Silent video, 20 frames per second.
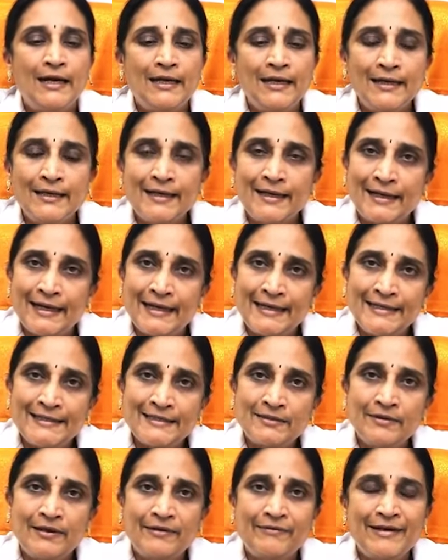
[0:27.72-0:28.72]
అట్లాగే
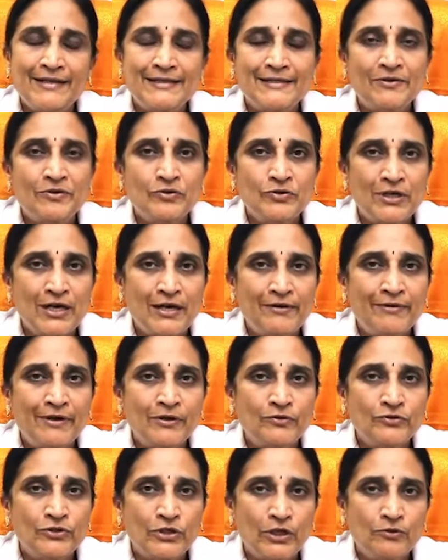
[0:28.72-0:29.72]
కనీసం ఇరవై ఐదు సంవత్సరాల
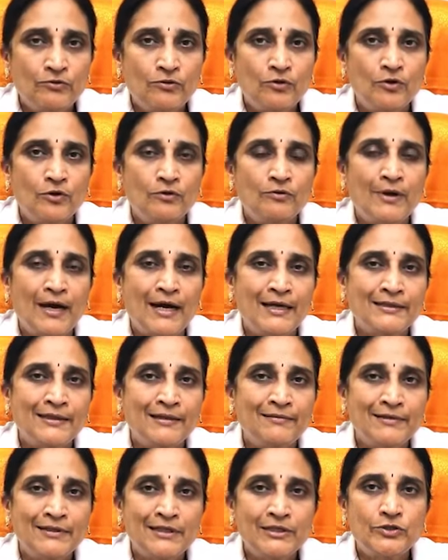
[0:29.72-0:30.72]
వరకు చదువుకోవడం ఆ
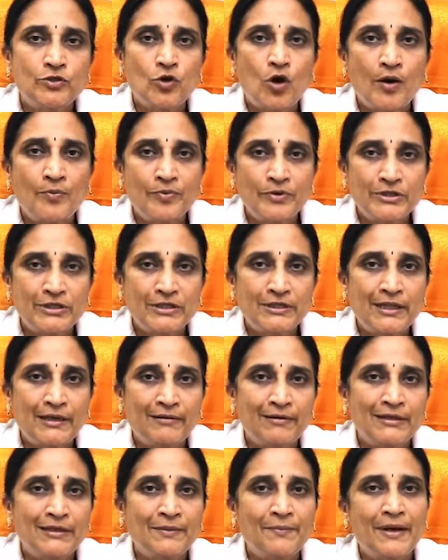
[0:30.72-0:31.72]
తర్వాత జాబ్ వచ్చిన
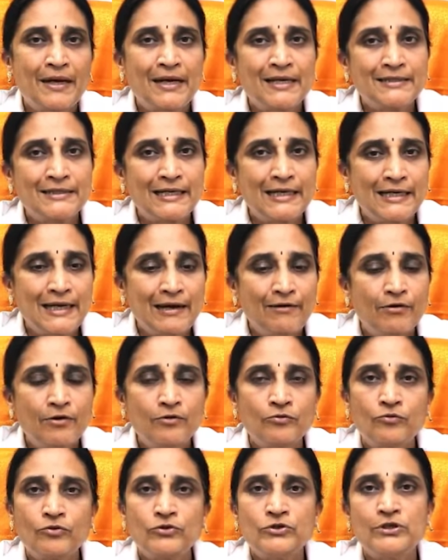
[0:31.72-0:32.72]
తర్వాత మరలా సెటిల్
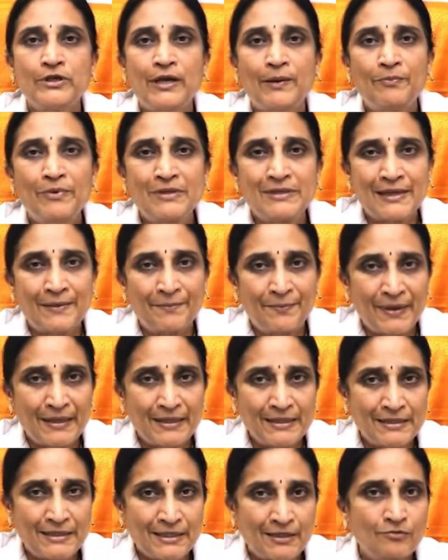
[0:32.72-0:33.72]
అవ్వడం కొంచెం డబ్బులు
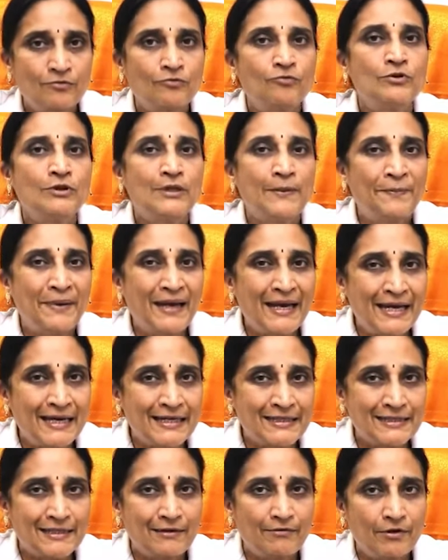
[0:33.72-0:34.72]
సంపాదించడం కొంత
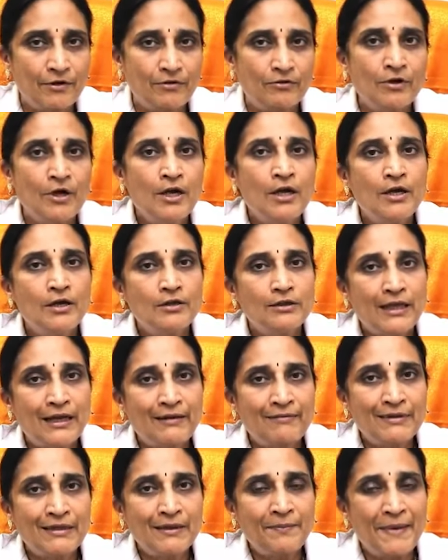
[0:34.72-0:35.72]
పేరెంట్స్కి ఇవ్వడం
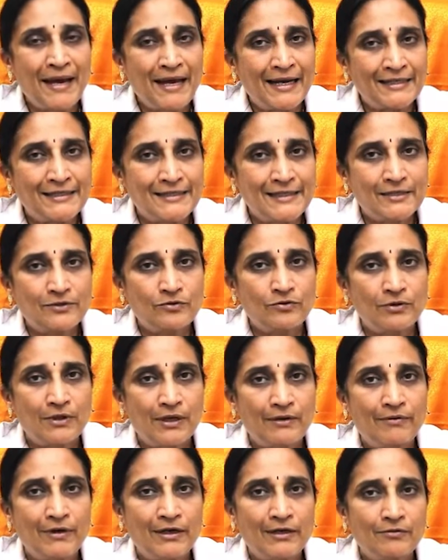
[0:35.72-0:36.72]
తర్వాత మ్యారేజ్
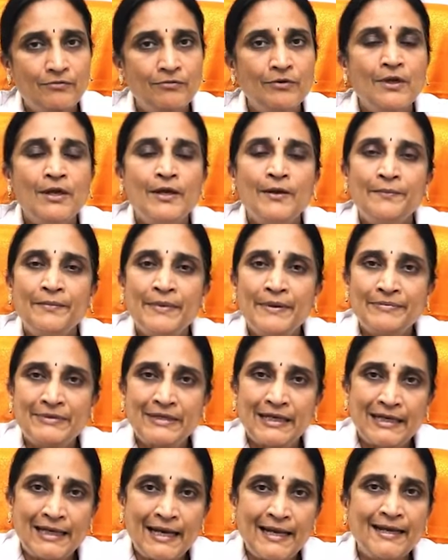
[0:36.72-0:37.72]
చేసుకుంటామంటాం మేము
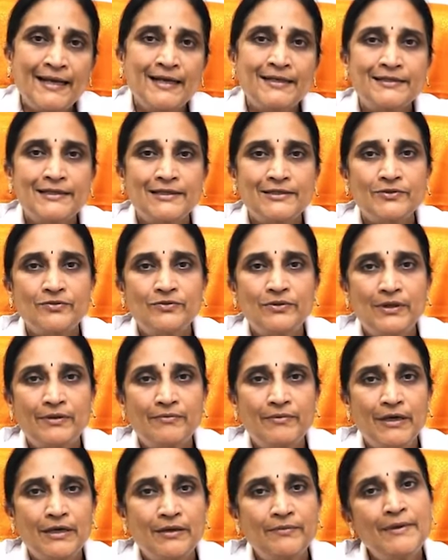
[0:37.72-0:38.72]
సెటిల్ అయినాక
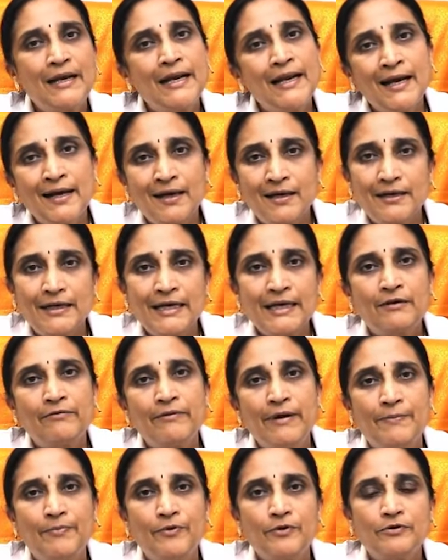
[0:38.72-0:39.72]
చేసుకుంటామంటాం ఇలా
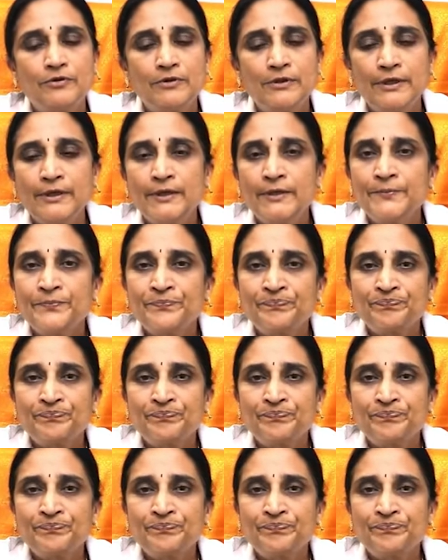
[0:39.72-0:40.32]
ఎక్కువైపోతుంది